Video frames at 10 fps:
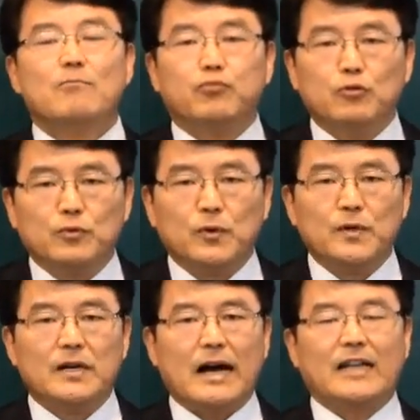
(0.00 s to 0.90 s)

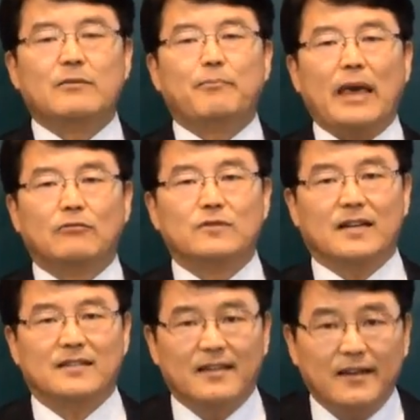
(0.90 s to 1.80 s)
부부 아니면
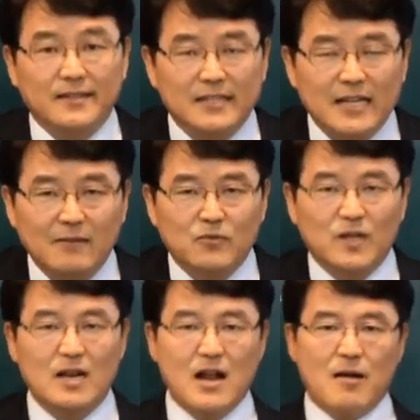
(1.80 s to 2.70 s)
배우자에 대한
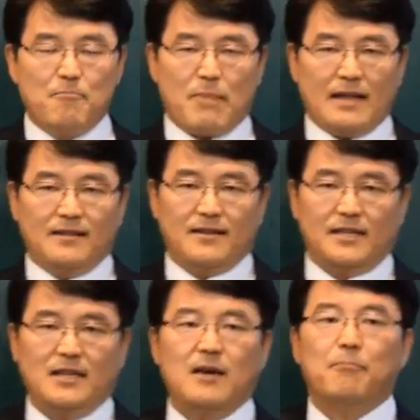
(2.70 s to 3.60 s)
질문을
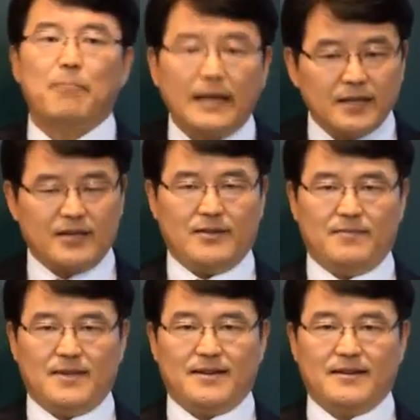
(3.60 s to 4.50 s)
반드시 받게
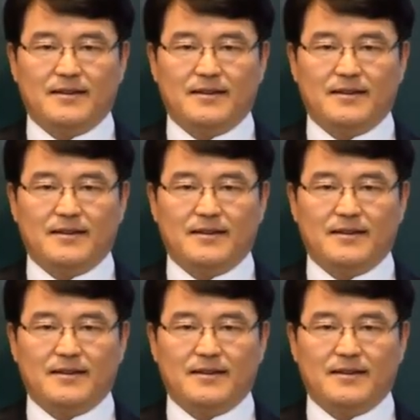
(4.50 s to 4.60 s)
됩니다.